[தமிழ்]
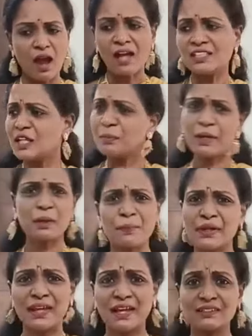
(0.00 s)
அது சில
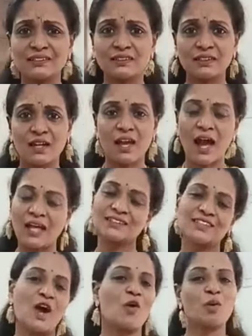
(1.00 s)
பேருக்கு பிடிக்காது
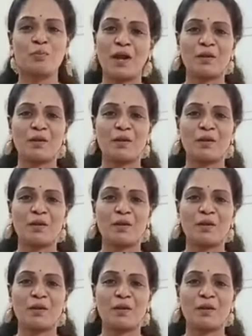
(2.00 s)
அதுக்கு நான் ஒன்னும்